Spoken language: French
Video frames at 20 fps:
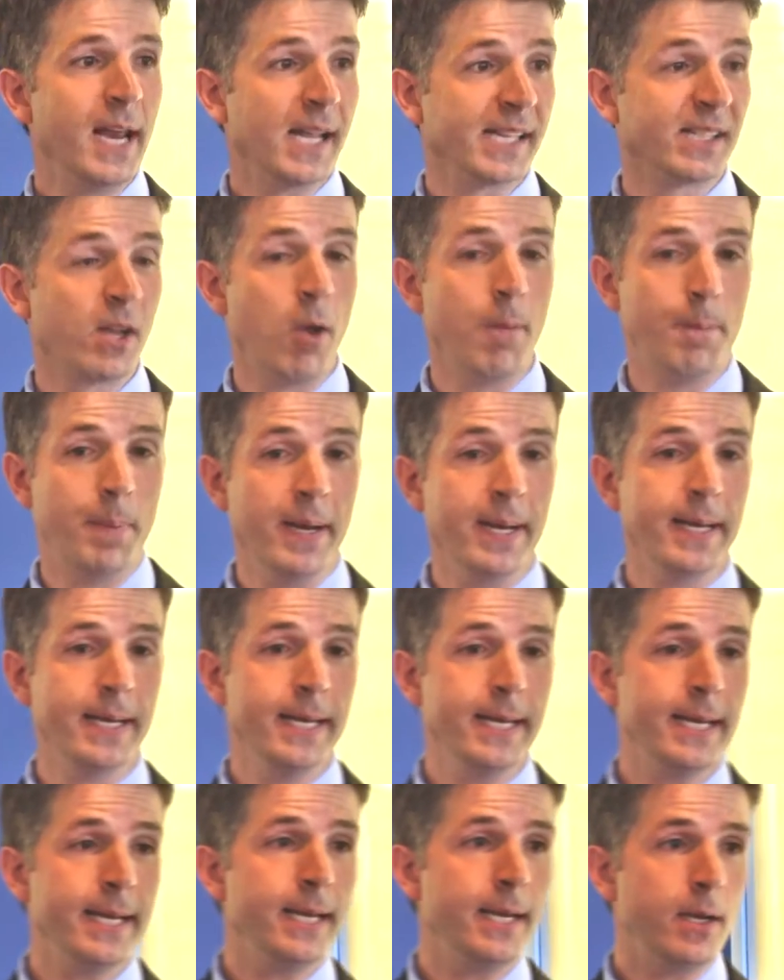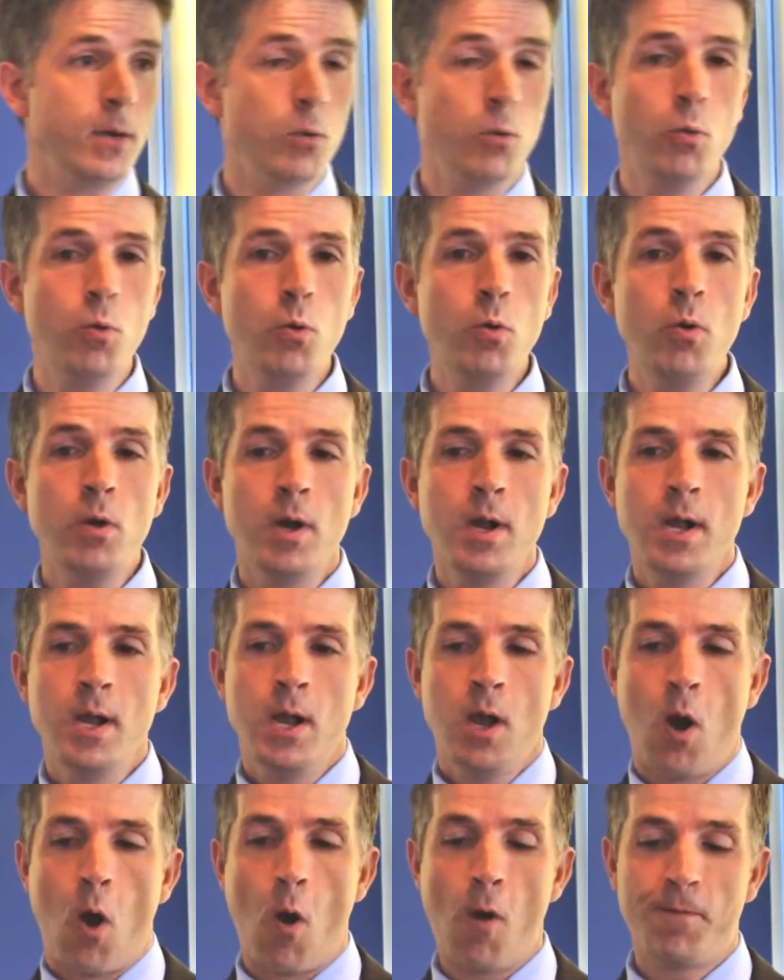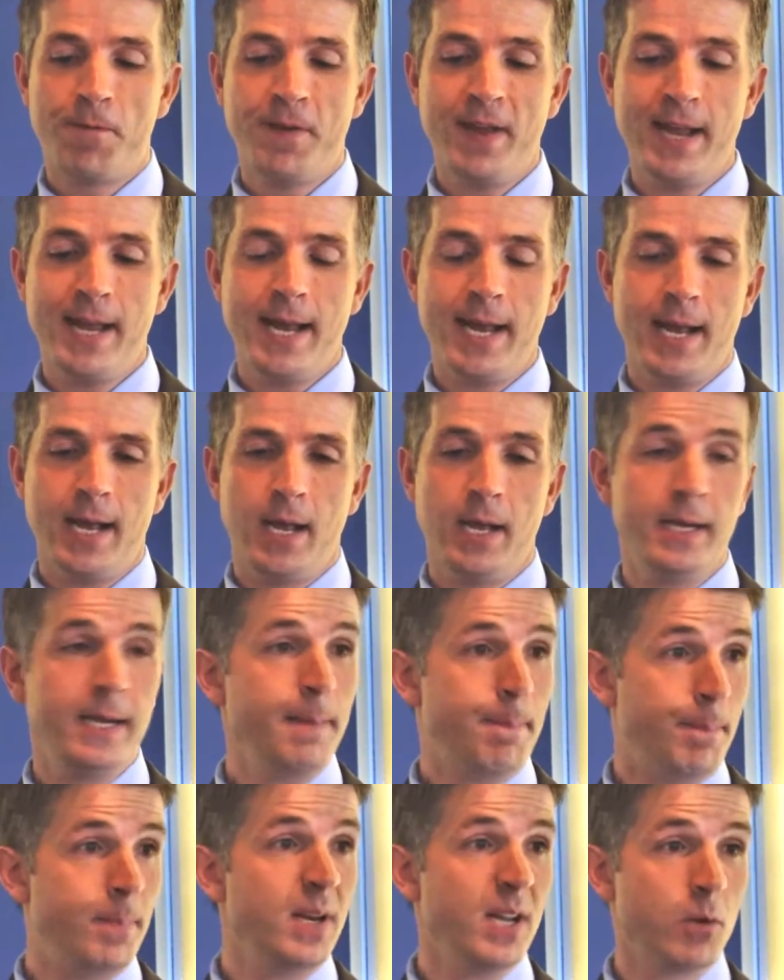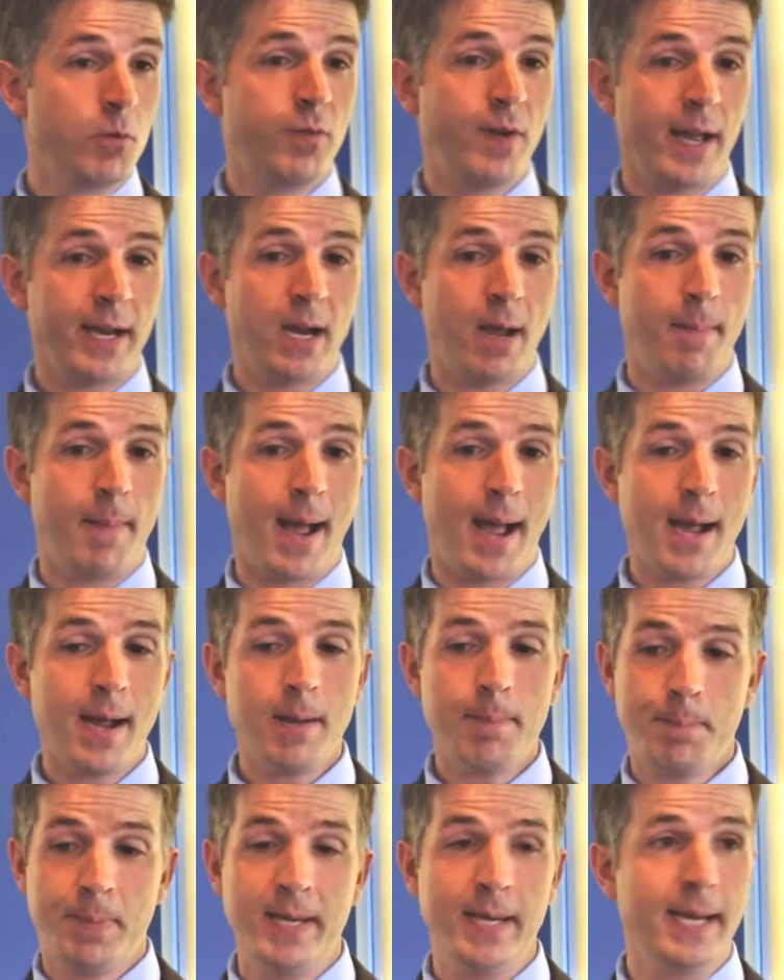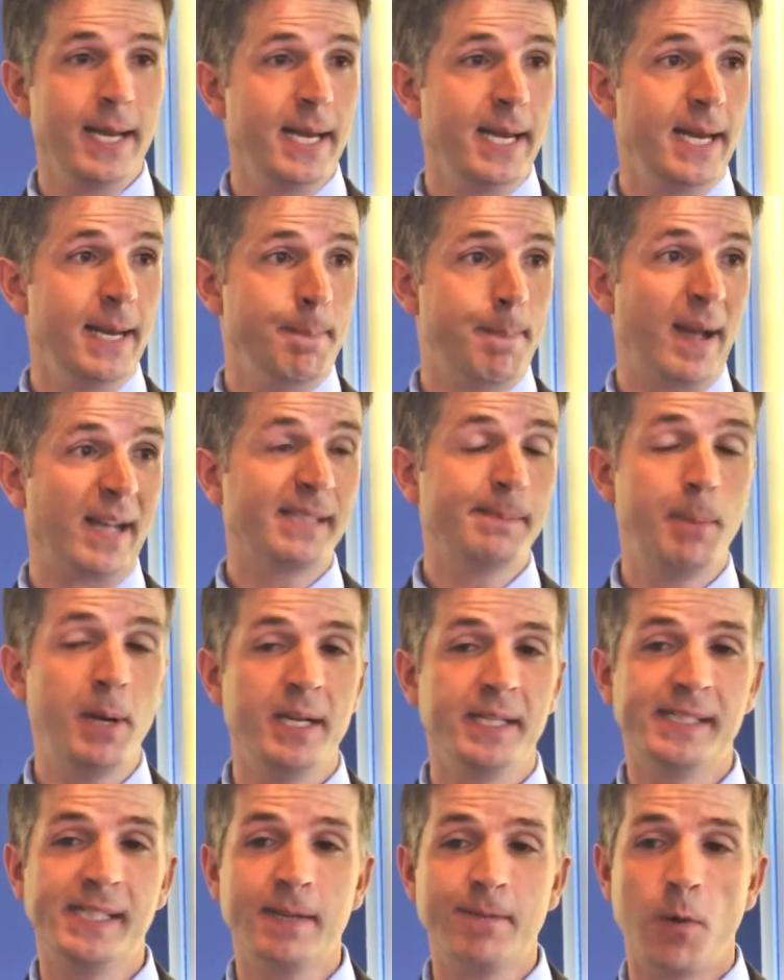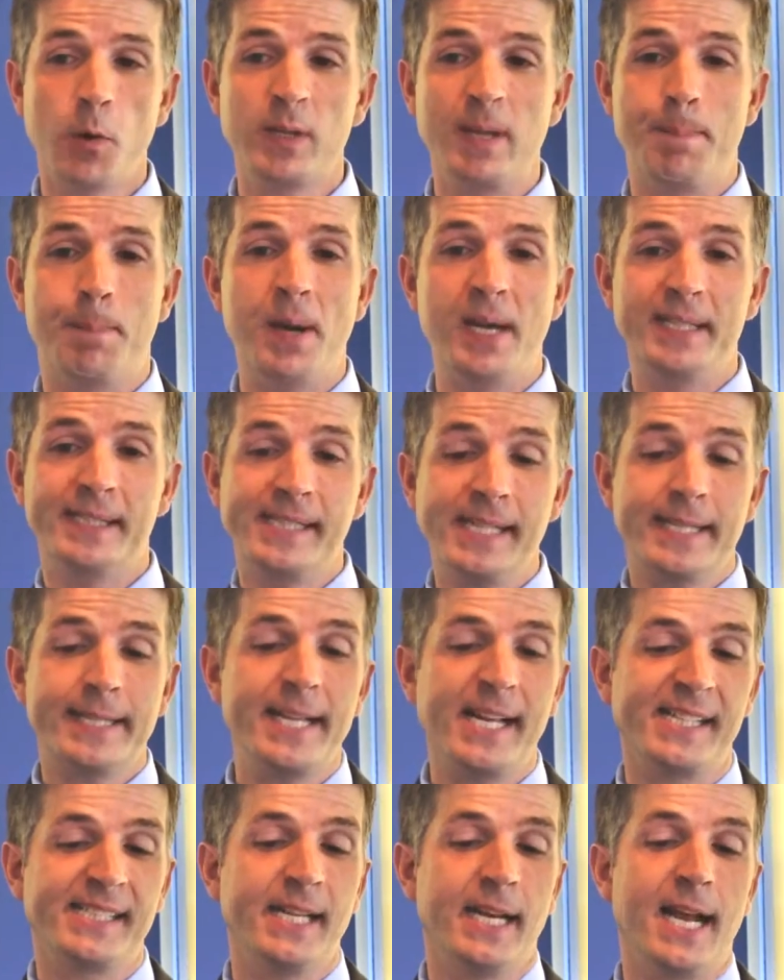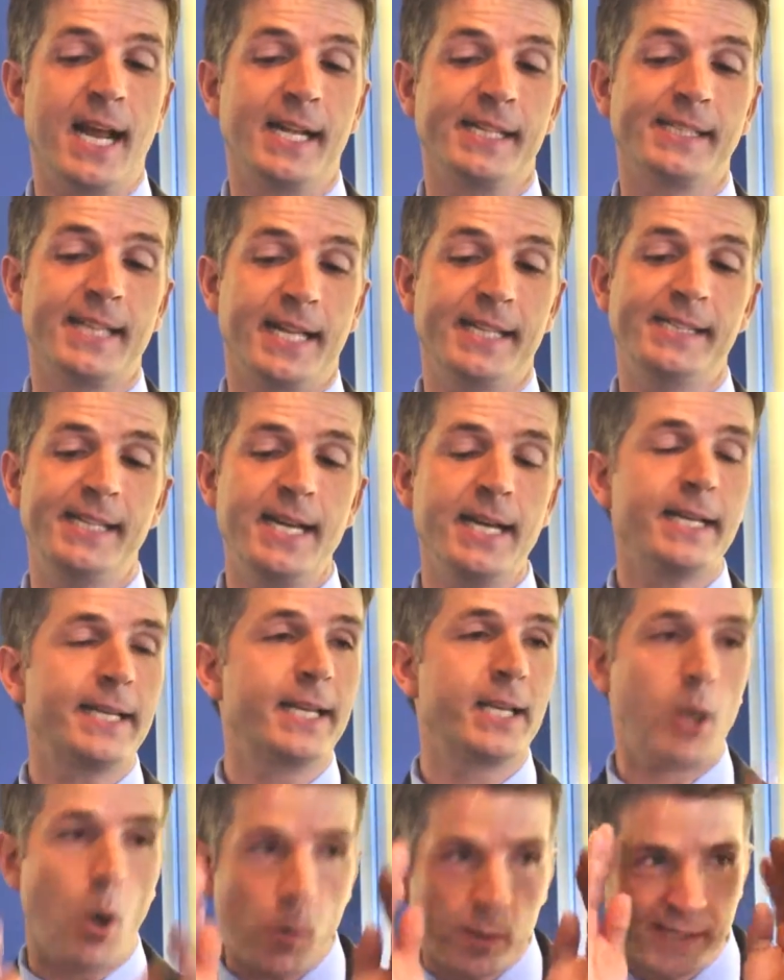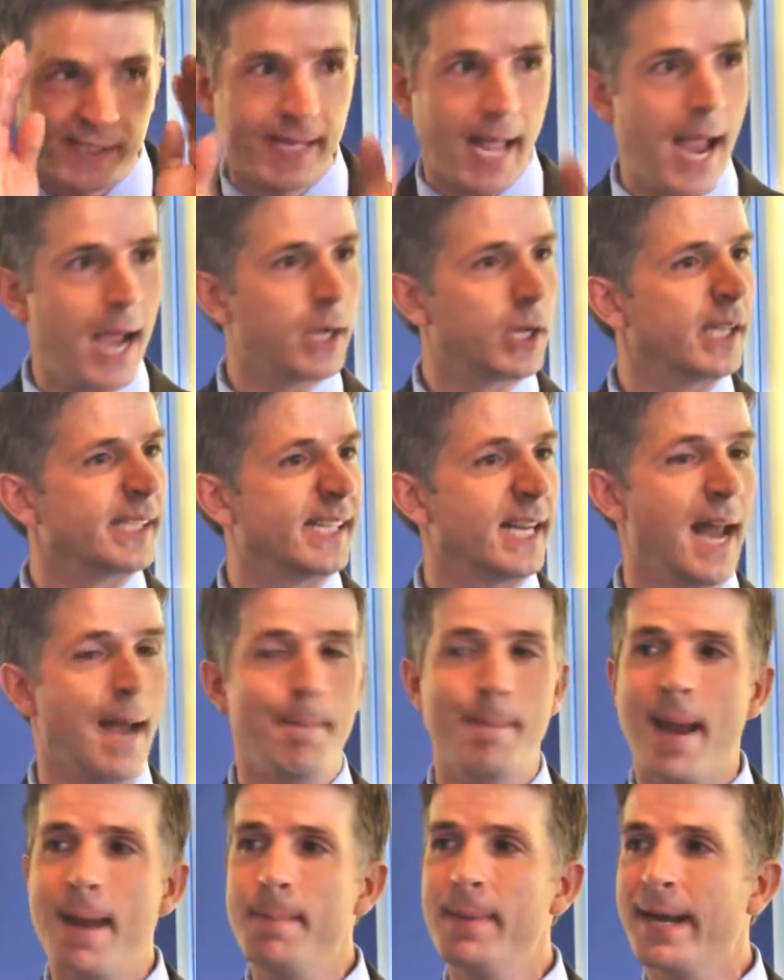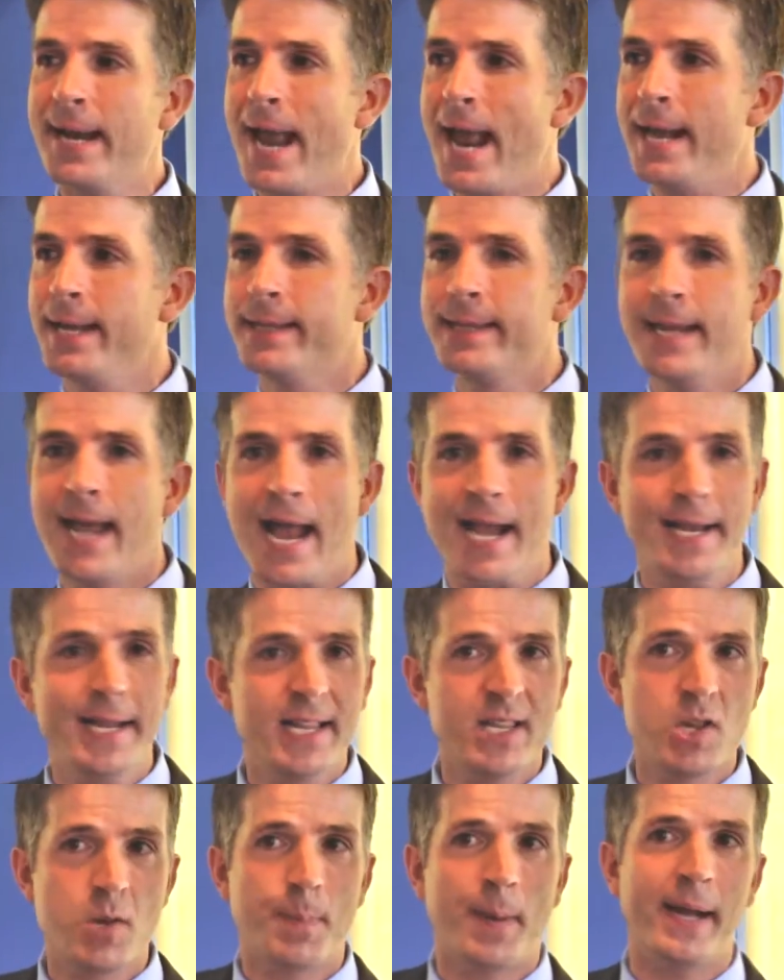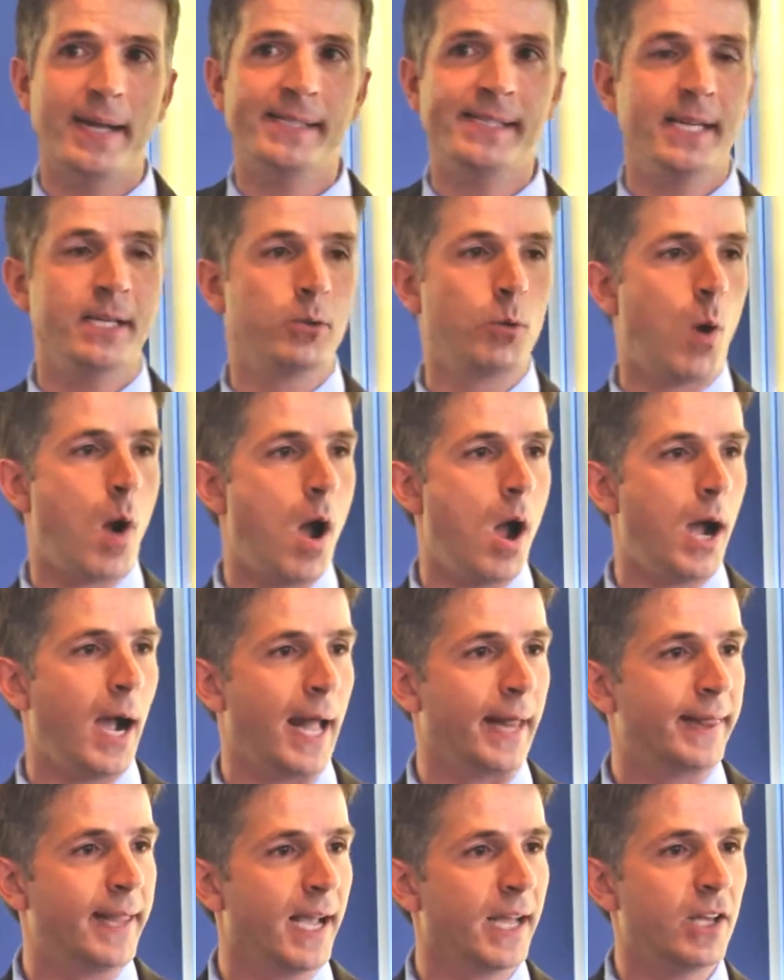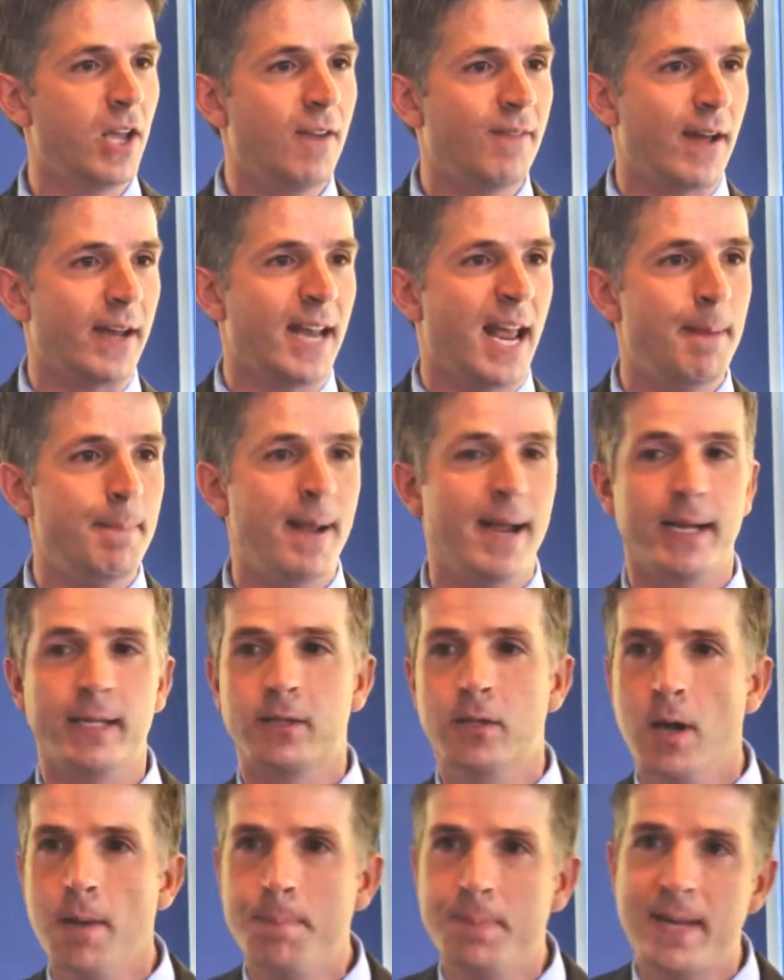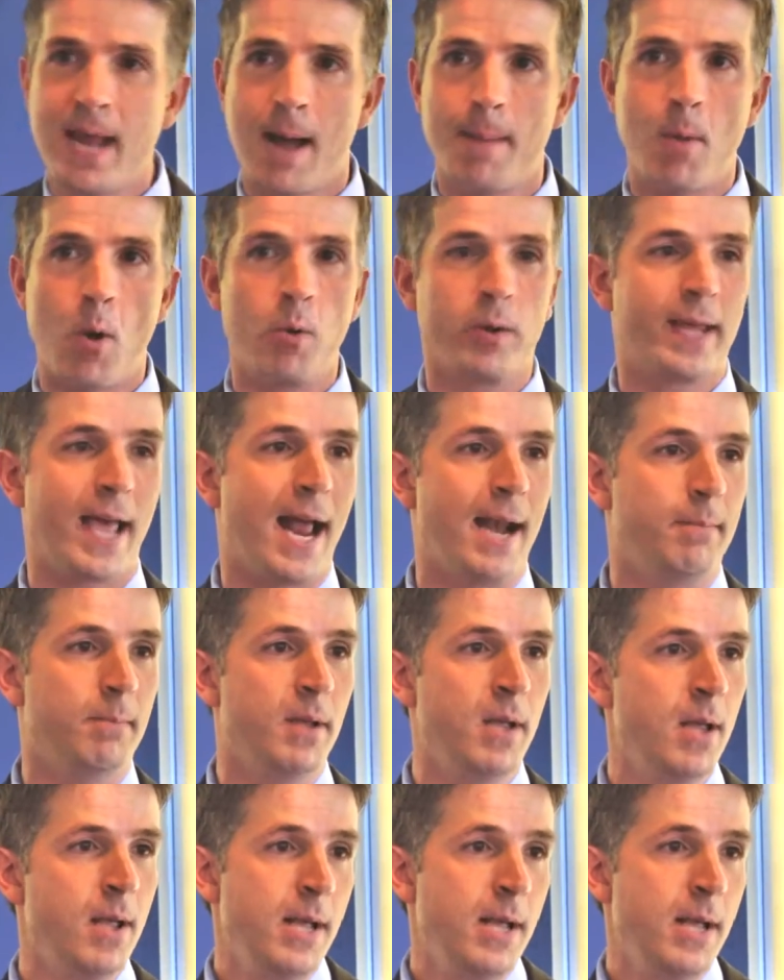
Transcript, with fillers: dans un pays où on fait euh, les, gouvernements puis les, partis politiques font des politiques nationales, c'est-à-dire qu'ils considèrent que c'est la même réalité à l'île du Prince-Édouard, à Terre-Neuve en Alberta puis dans Montcalm.